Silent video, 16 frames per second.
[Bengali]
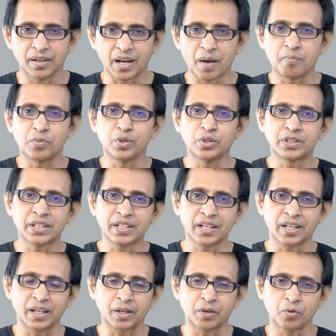নাম ভুলছেন
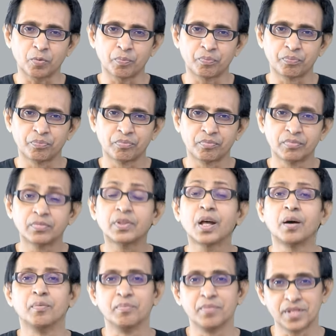না কেন
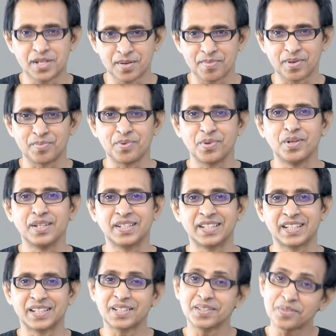না বেশিরভাগ ভুলে
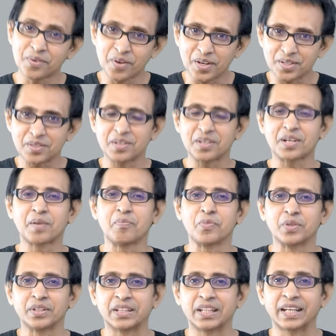যায় কিন্তু কয়েকজনের নাম
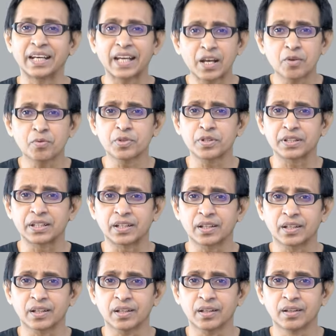মনে থাকে কেন মনে
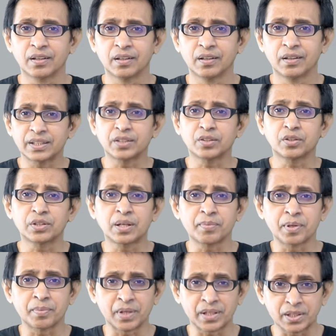থাকে তাদের কথা
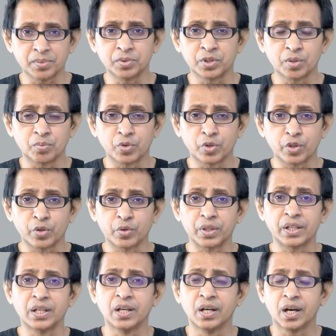আমরা মাঝে মধ্যে মনে
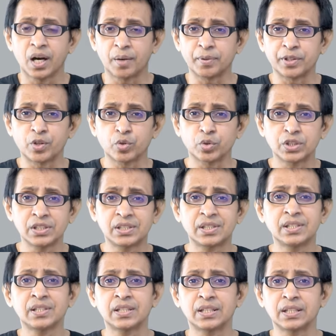করি আমাদের অতি
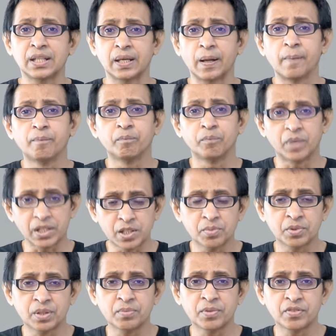স্মৃতিতে মাঝে
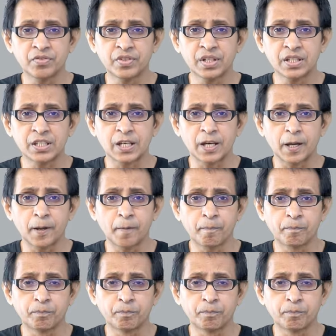মধ্যে আমরা ফিরে যাই